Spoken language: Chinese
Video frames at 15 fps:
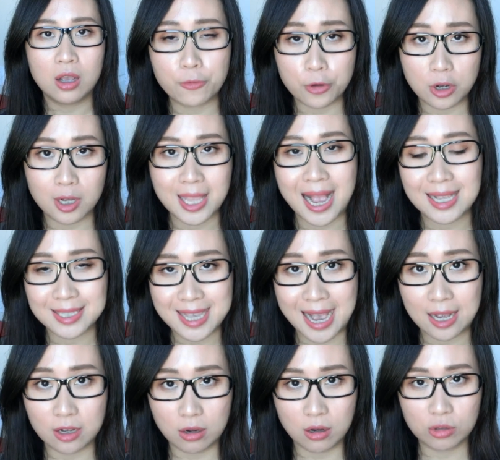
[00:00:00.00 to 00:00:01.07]
符合它
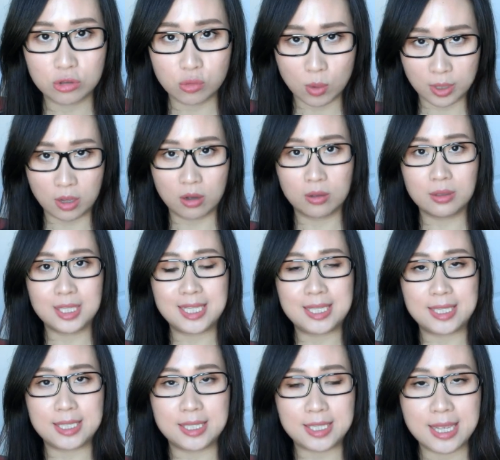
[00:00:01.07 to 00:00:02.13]
价格所能
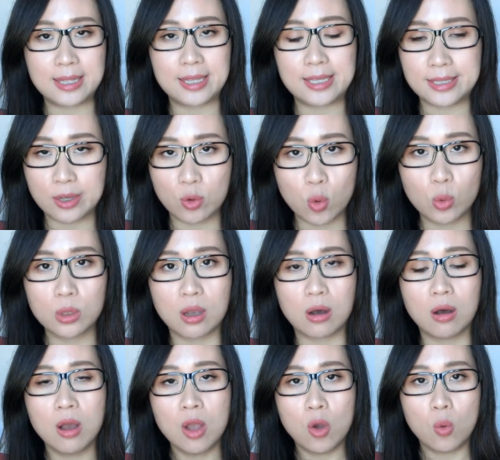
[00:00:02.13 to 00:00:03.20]
体现的一些功
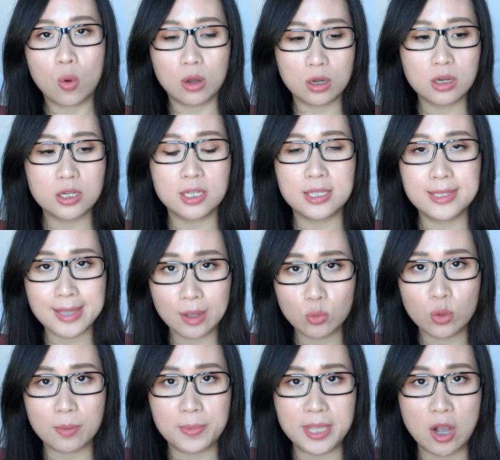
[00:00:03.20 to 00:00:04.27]
能，我个人相
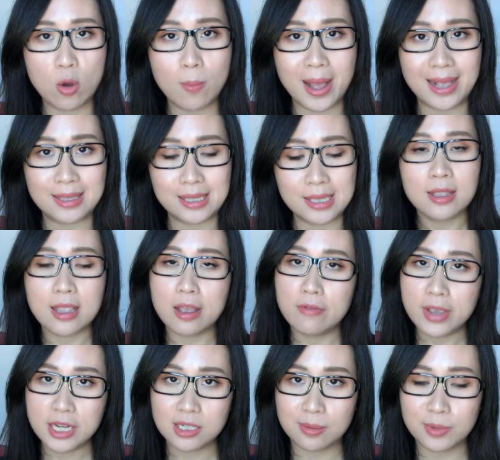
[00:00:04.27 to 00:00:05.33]
对比较满意。但
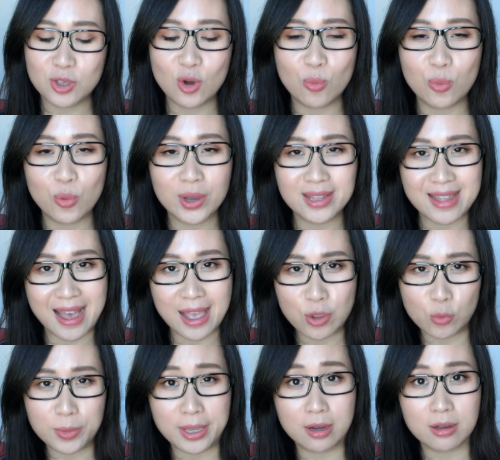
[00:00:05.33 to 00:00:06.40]
为什么又不会在爱
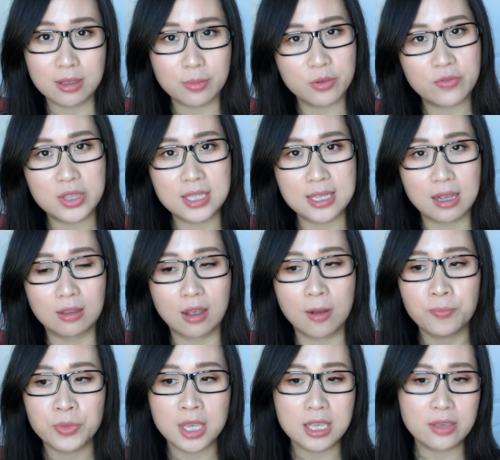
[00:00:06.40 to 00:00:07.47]
用品和你们分享呢？
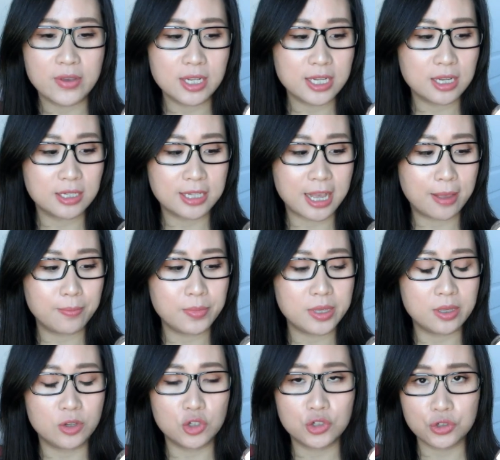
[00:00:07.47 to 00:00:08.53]
因为这个产
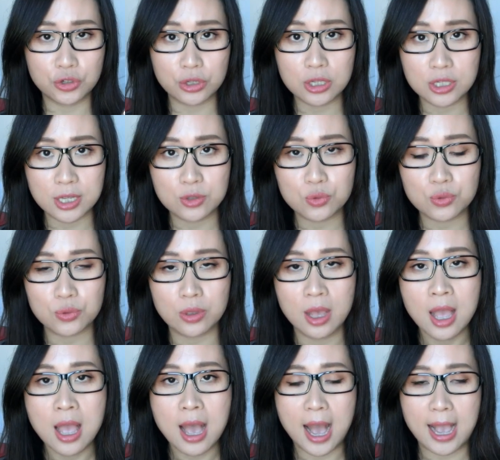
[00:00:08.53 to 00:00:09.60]
品适合的人群
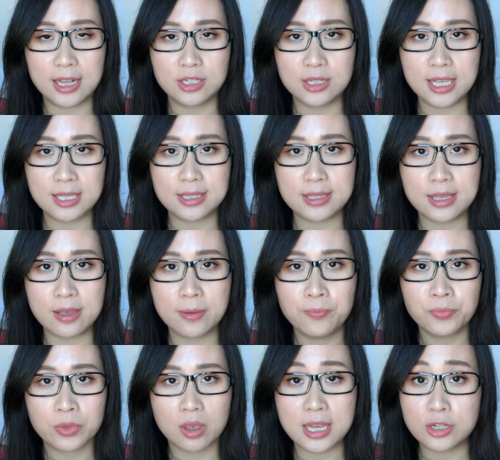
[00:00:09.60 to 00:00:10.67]
还是那些
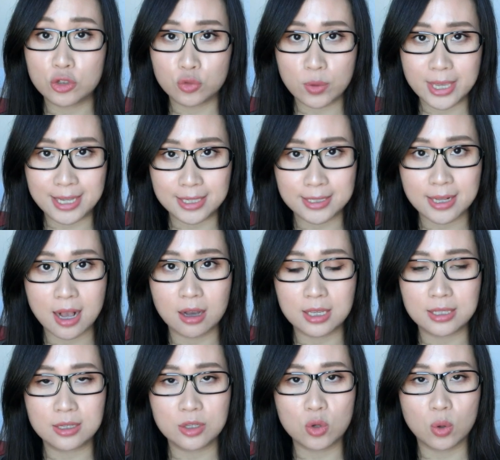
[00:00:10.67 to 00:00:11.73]
30岁以上
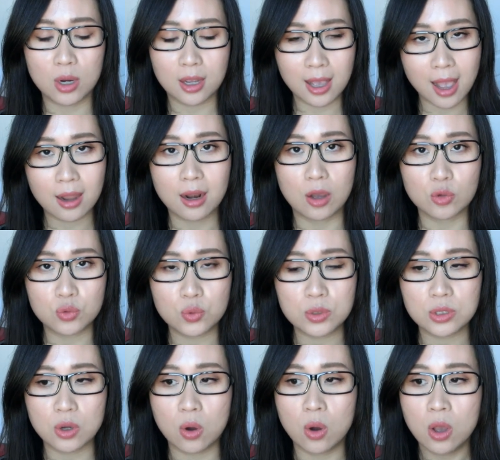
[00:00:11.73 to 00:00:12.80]
已经有了抗老需
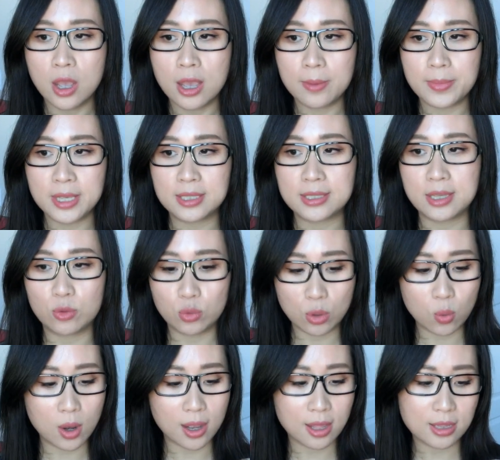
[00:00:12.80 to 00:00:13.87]
求，并且对
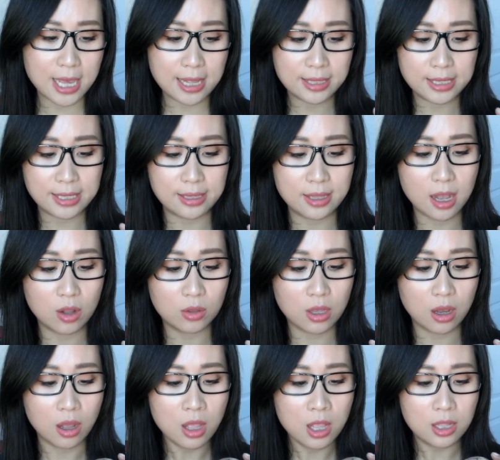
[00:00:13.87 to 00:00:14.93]
我刚才提到
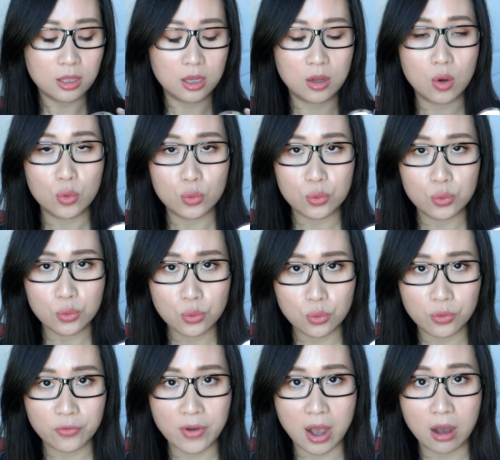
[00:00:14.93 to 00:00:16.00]
的能够
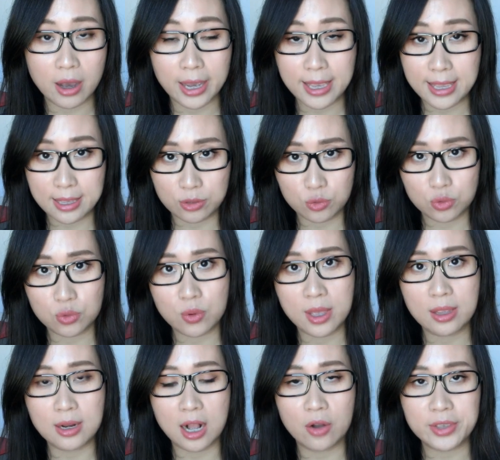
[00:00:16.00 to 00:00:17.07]
预防黑眼
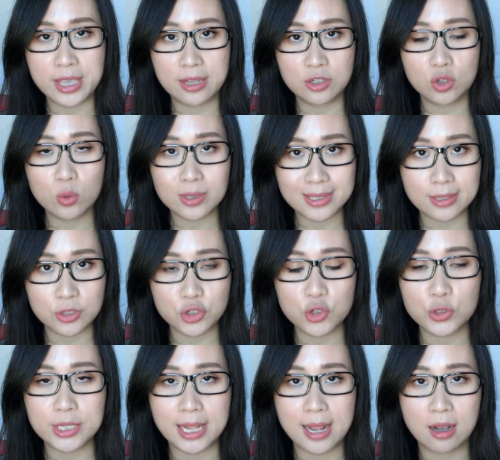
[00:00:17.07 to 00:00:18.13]
圈，然后眼周紧
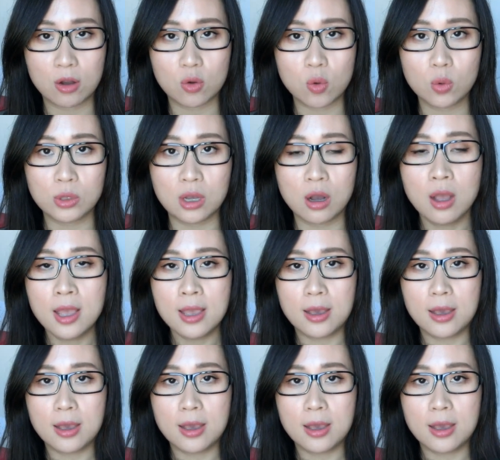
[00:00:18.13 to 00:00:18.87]
致这2个功能